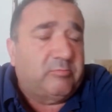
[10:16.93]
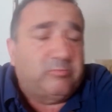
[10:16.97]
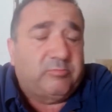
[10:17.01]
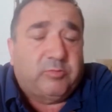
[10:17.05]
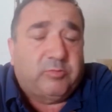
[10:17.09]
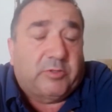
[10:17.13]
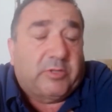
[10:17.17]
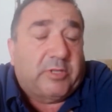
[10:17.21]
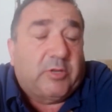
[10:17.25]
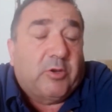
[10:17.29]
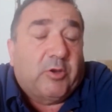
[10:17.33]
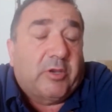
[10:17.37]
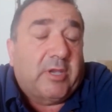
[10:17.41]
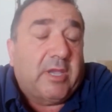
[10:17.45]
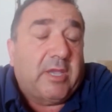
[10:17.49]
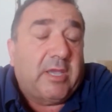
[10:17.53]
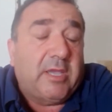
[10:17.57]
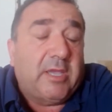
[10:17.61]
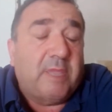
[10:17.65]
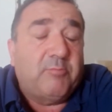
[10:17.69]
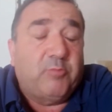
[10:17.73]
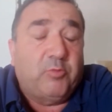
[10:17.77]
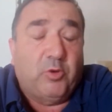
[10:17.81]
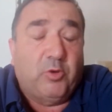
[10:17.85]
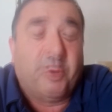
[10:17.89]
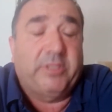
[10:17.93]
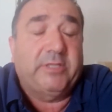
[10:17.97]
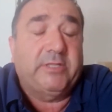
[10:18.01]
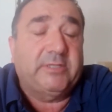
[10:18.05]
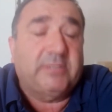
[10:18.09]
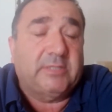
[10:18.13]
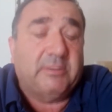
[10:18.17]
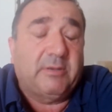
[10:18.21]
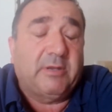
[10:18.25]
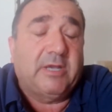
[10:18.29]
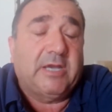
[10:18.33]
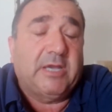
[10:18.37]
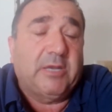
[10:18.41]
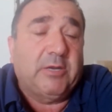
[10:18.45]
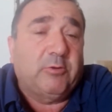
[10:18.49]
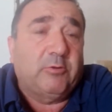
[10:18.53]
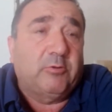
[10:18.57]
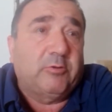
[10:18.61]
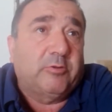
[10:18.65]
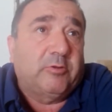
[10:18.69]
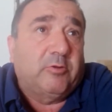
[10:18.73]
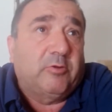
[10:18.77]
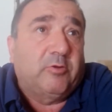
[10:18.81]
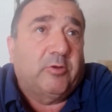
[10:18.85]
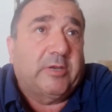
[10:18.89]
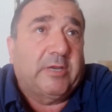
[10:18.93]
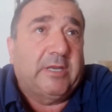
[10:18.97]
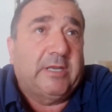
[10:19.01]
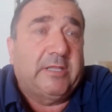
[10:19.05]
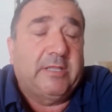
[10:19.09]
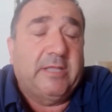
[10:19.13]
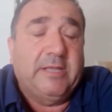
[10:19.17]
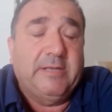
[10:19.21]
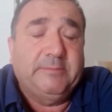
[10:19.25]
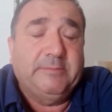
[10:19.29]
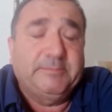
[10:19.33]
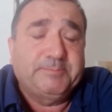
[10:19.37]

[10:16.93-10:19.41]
pues de lo que puede trabajar o lo, de lo que le da.